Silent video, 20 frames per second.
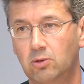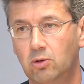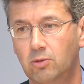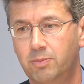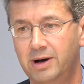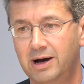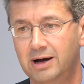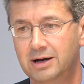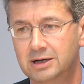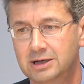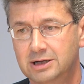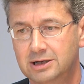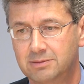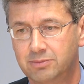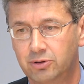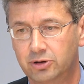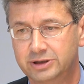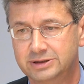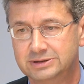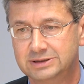
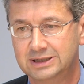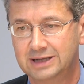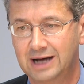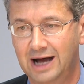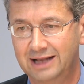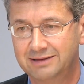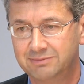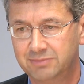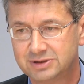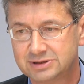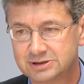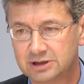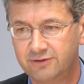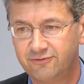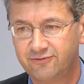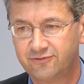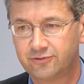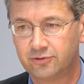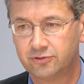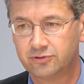Europapolitik anbetrifft.